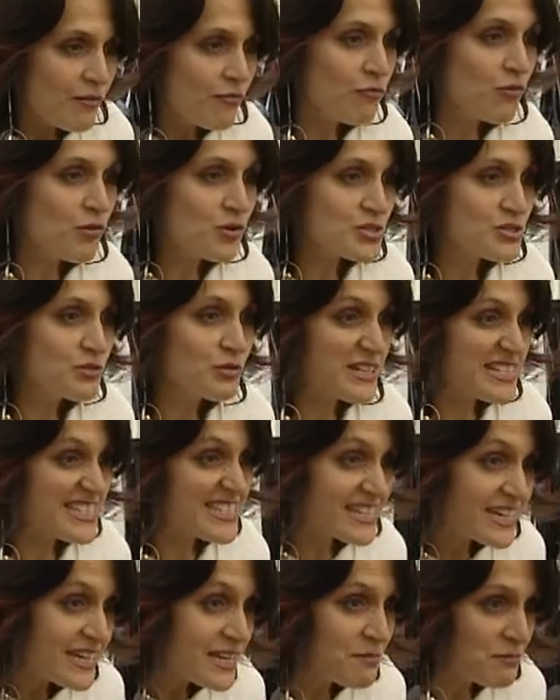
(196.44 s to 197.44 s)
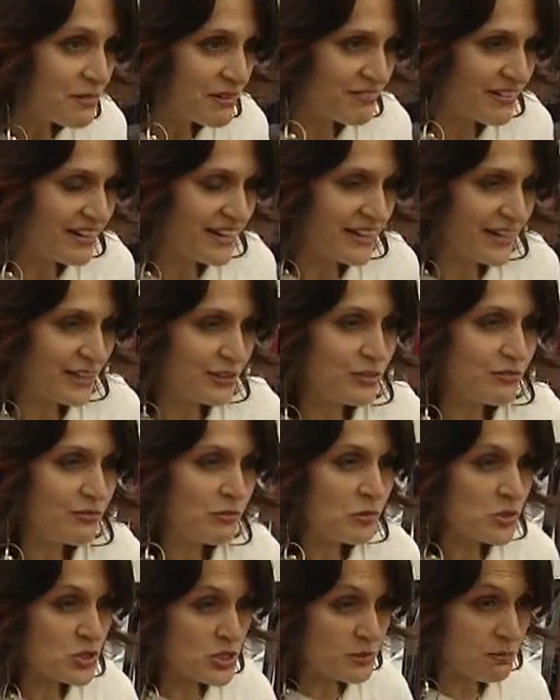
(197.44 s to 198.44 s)
воздуха зримого, который вы
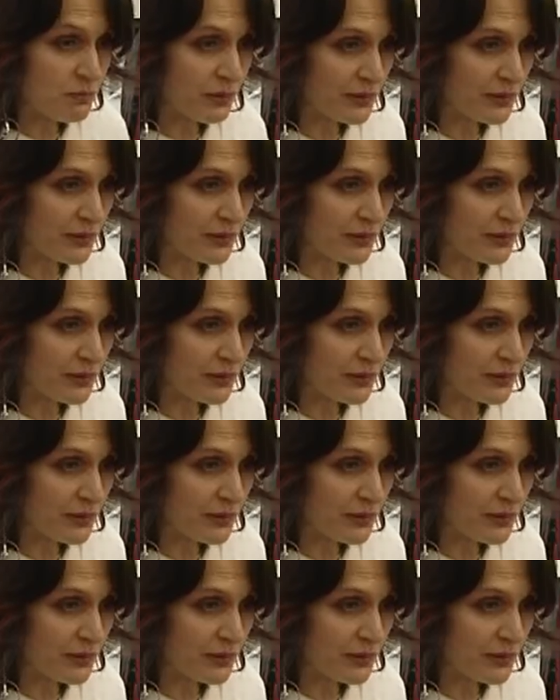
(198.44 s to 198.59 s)
можете